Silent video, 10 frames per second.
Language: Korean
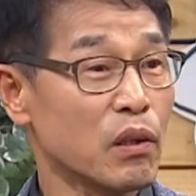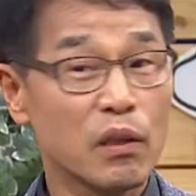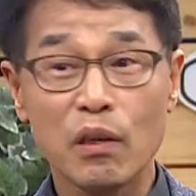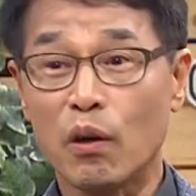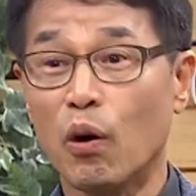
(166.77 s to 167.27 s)

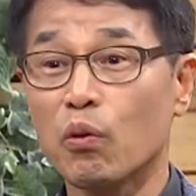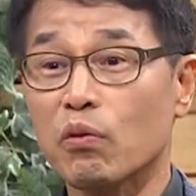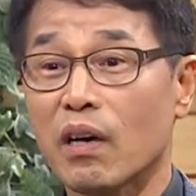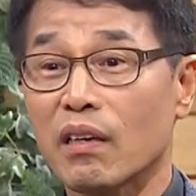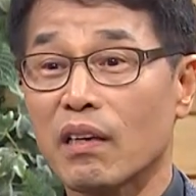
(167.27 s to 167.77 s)
음.
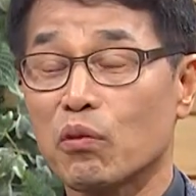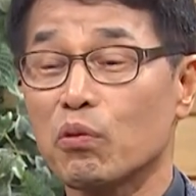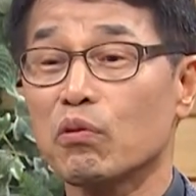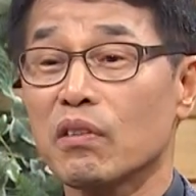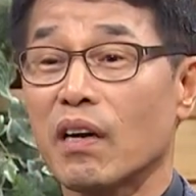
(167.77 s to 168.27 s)
억울하게
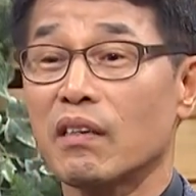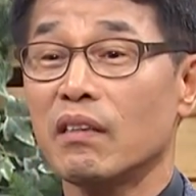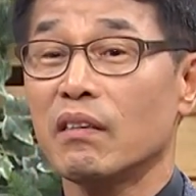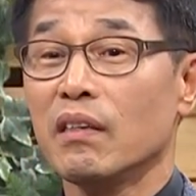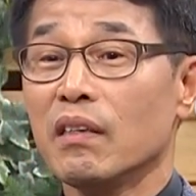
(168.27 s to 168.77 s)

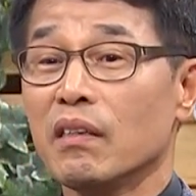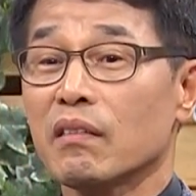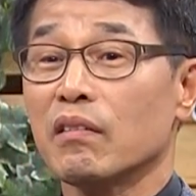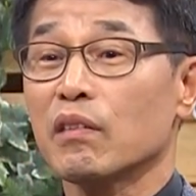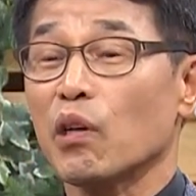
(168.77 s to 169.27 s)
누군가를
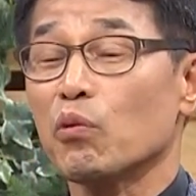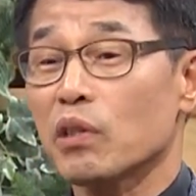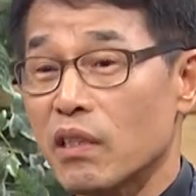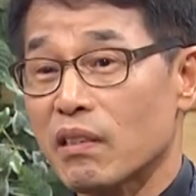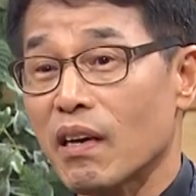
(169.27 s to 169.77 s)
그
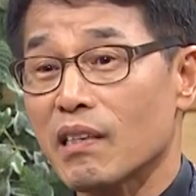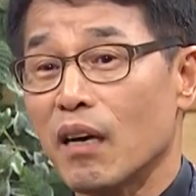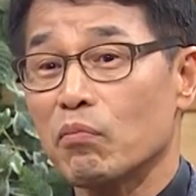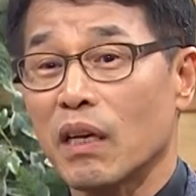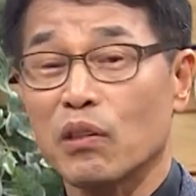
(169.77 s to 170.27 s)
결국
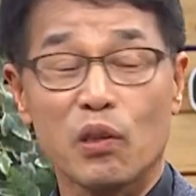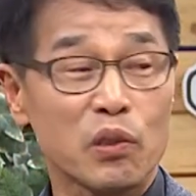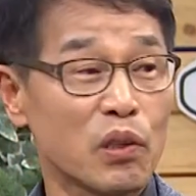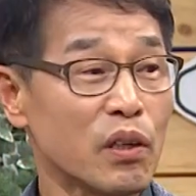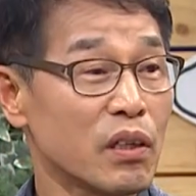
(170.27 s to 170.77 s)
희생양
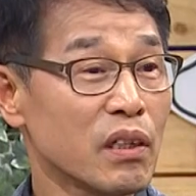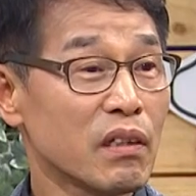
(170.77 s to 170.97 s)
만들어서